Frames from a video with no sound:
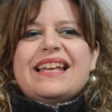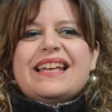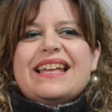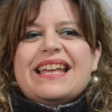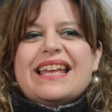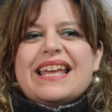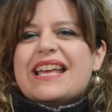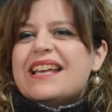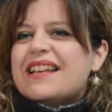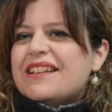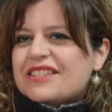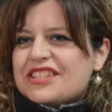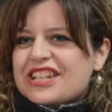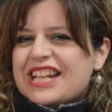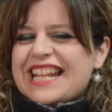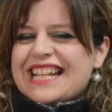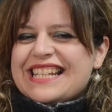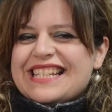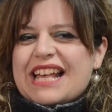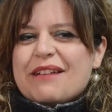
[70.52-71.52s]

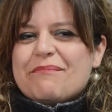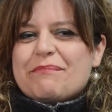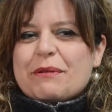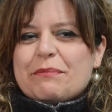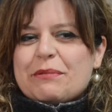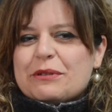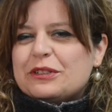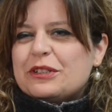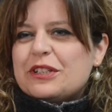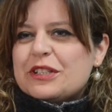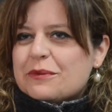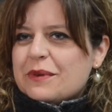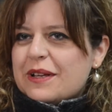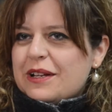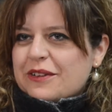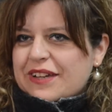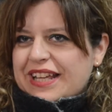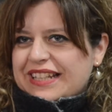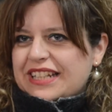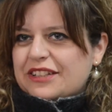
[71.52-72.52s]
eccellenza, a proposito di
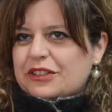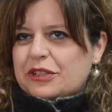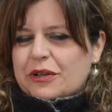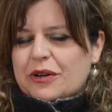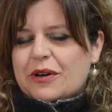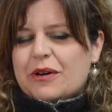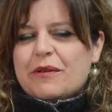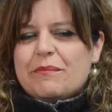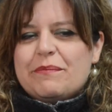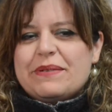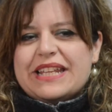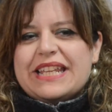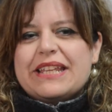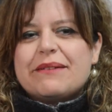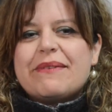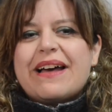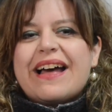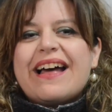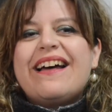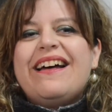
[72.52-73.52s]
quello che ha detto
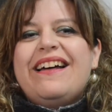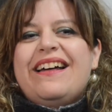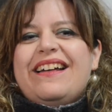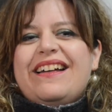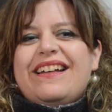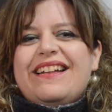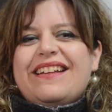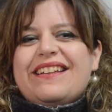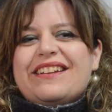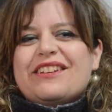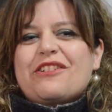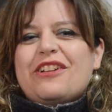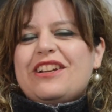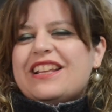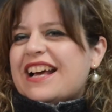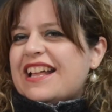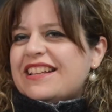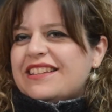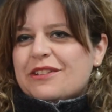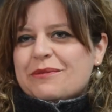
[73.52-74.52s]
prima, eh,
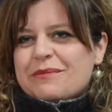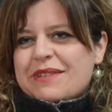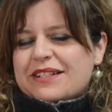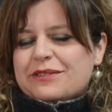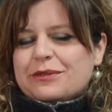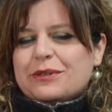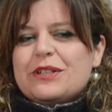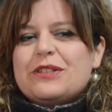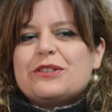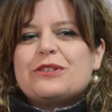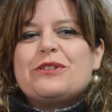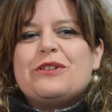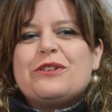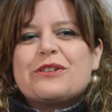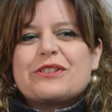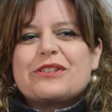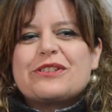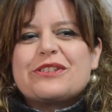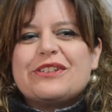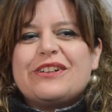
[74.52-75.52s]
ricollegandomi al suo
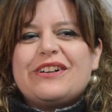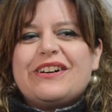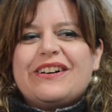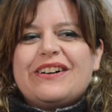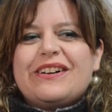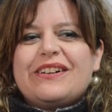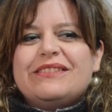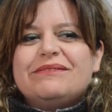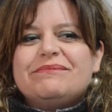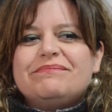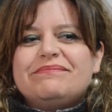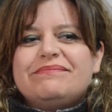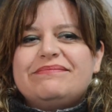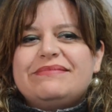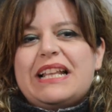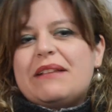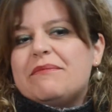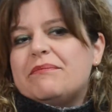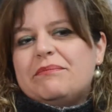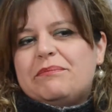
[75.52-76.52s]
discorso,
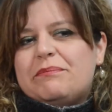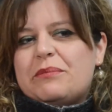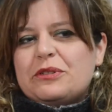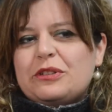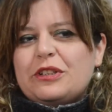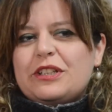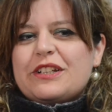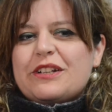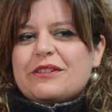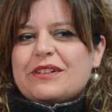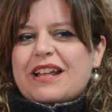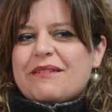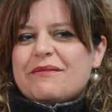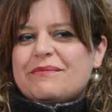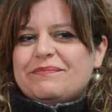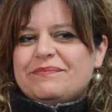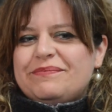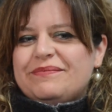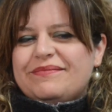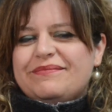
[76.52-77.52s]
posso dire
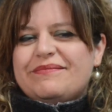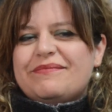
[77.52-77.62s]
che